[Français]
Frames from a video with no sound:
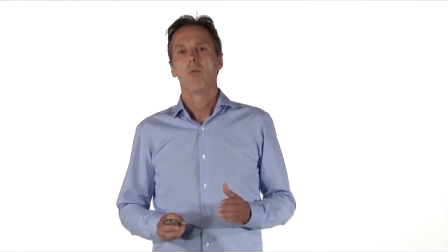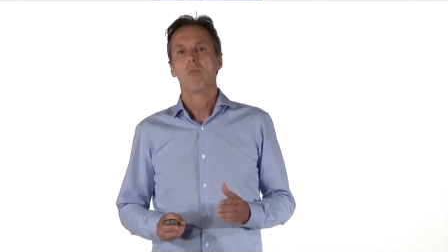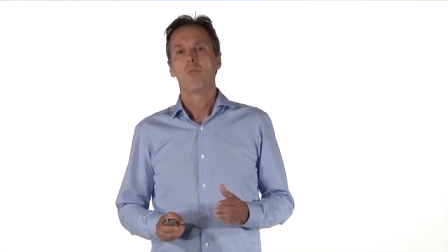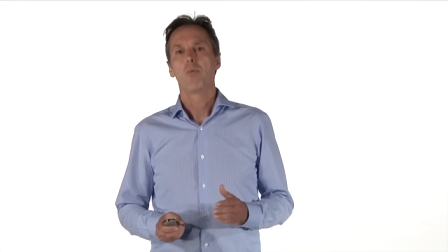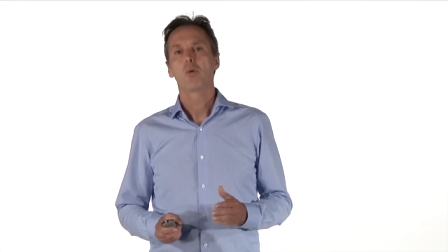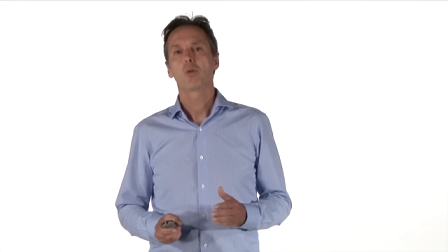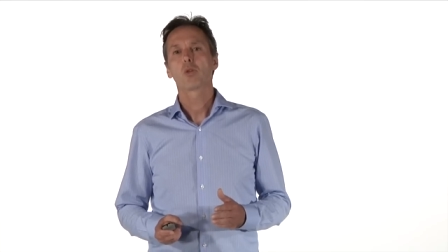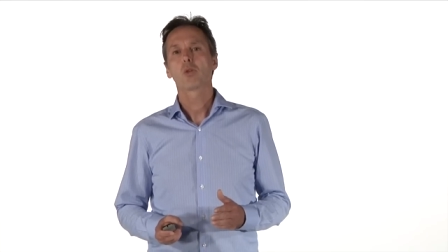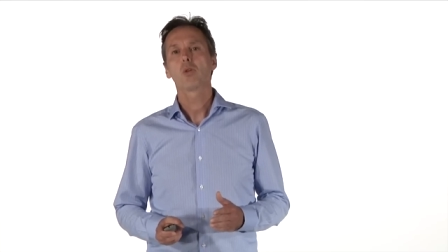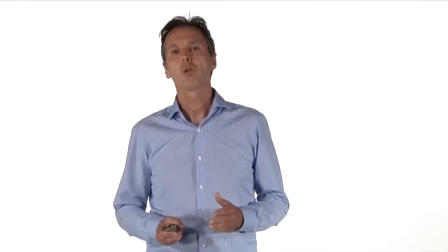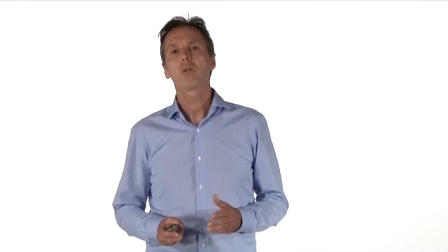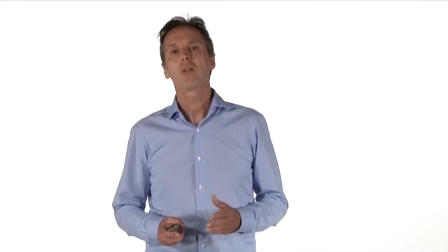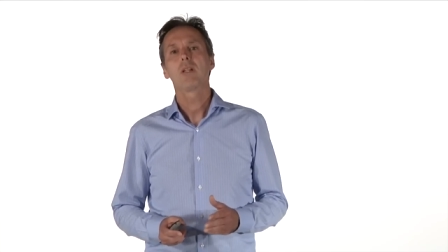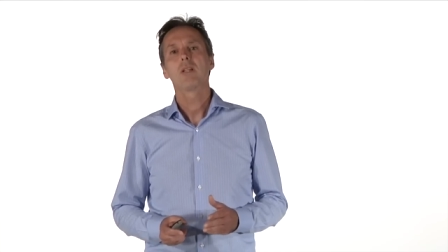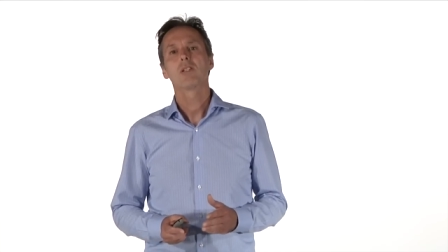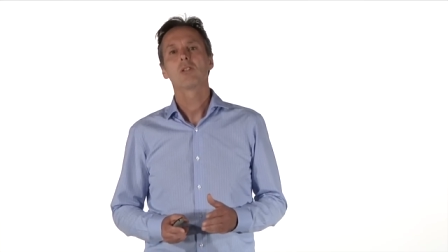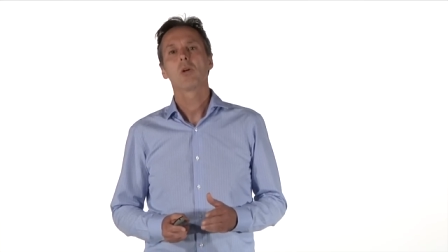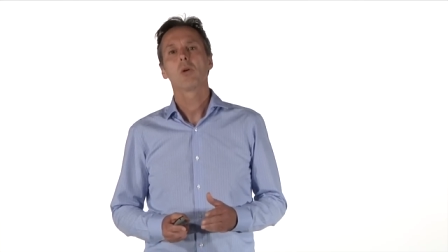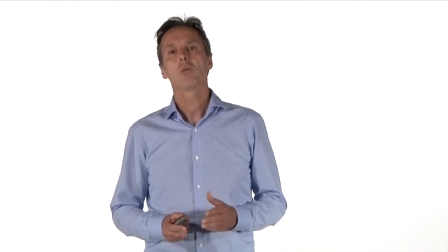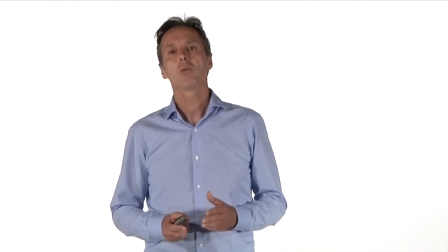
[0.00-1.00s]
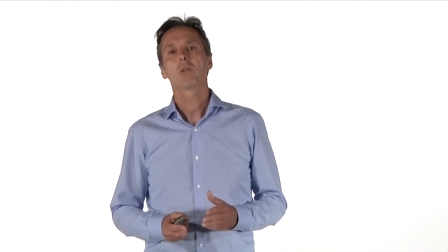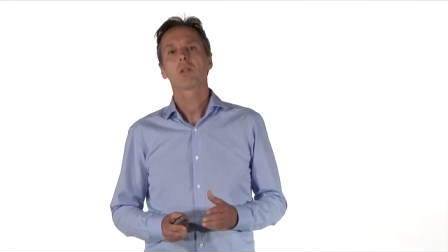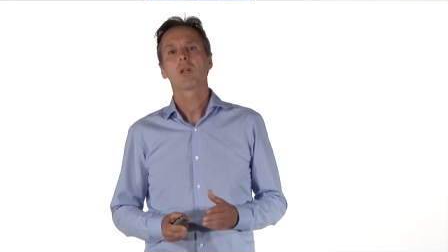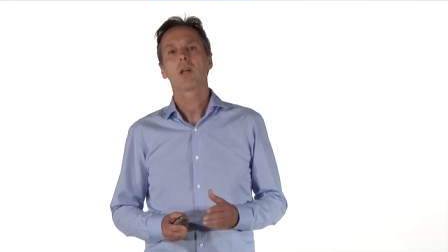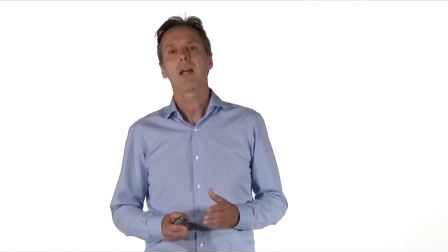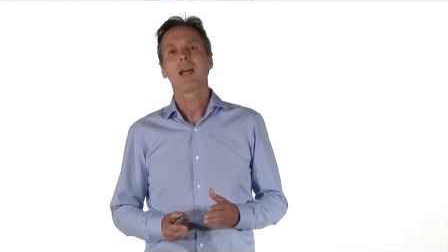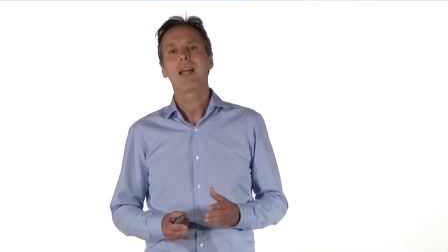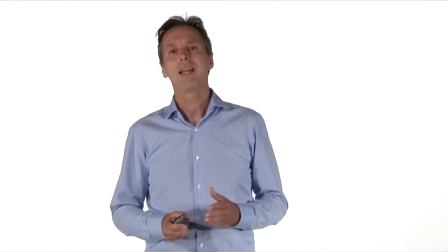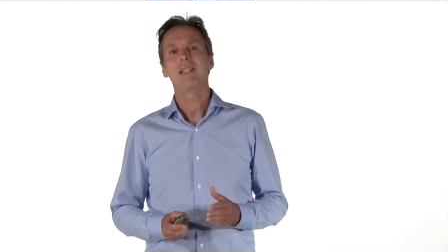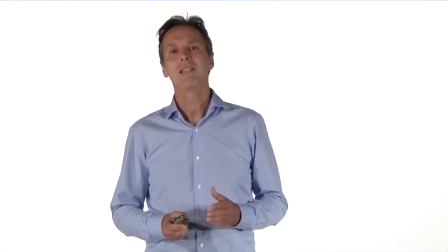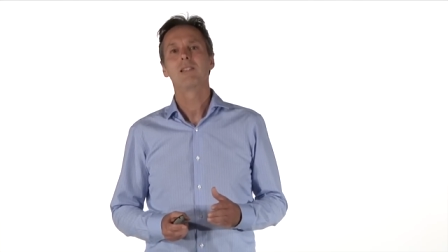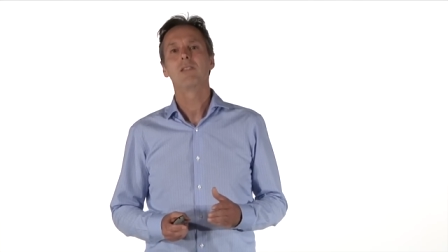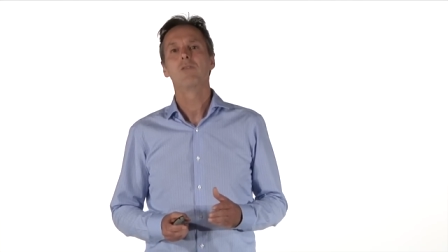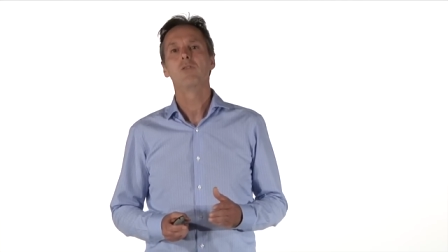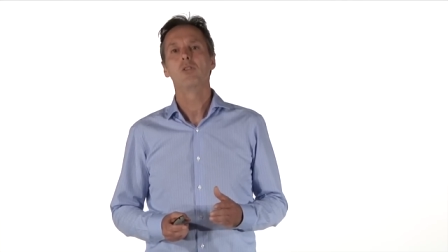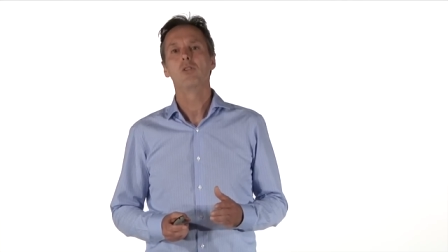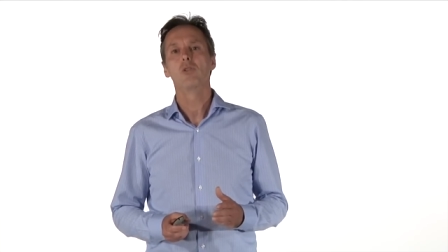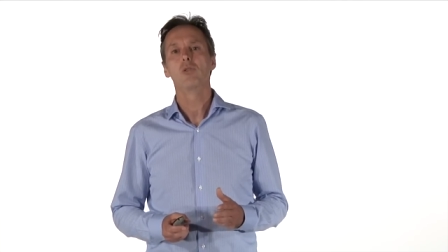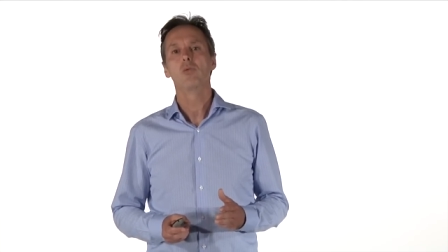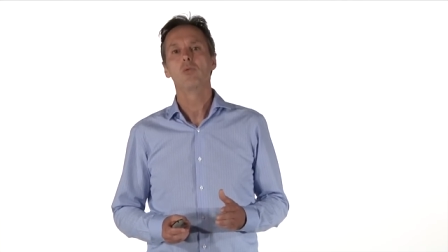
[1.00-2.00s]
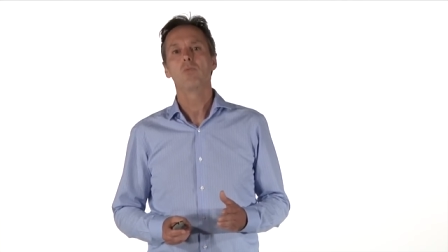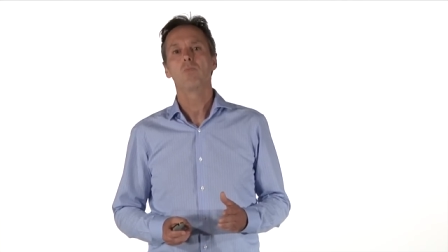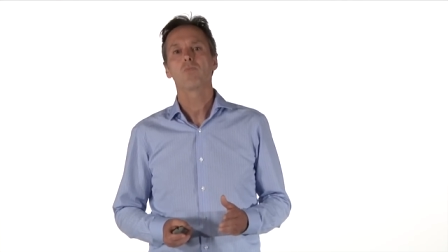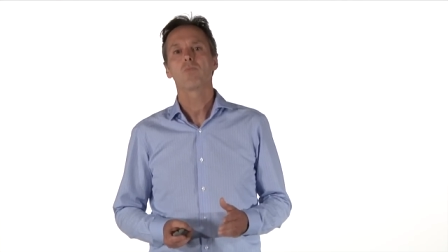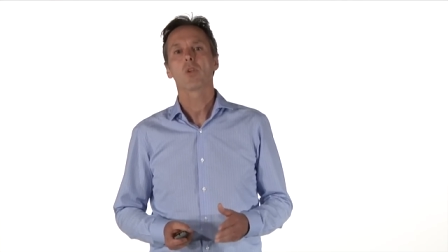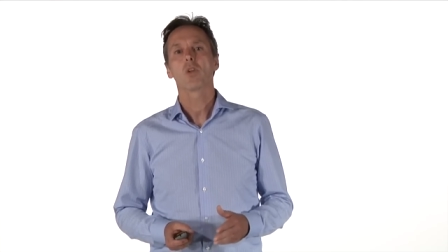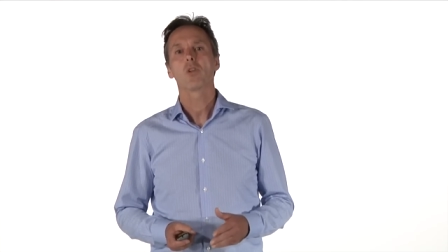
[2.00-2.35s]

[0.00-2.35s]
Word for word: Pour tous les autres individus,